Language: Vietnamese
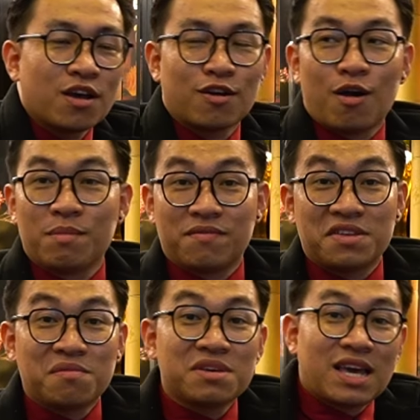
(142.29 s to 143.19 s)
đòi mình phải
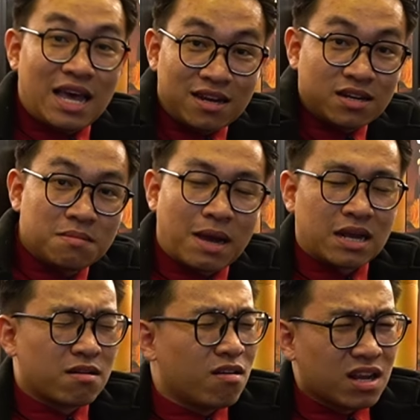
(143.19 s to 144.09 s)
giống như cái anh ở trên mạng,
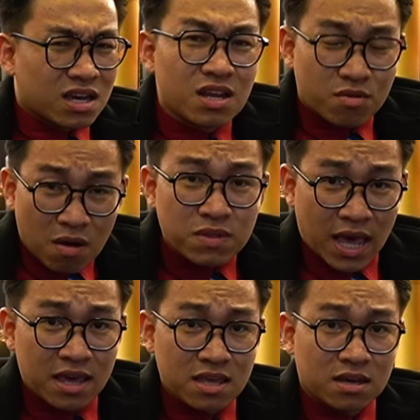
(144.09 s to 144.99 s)
đó là cái điều không
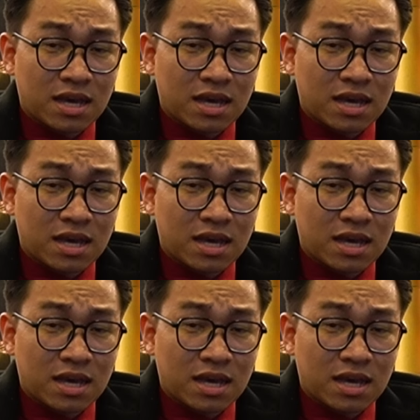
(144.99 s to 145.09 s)
thể nha.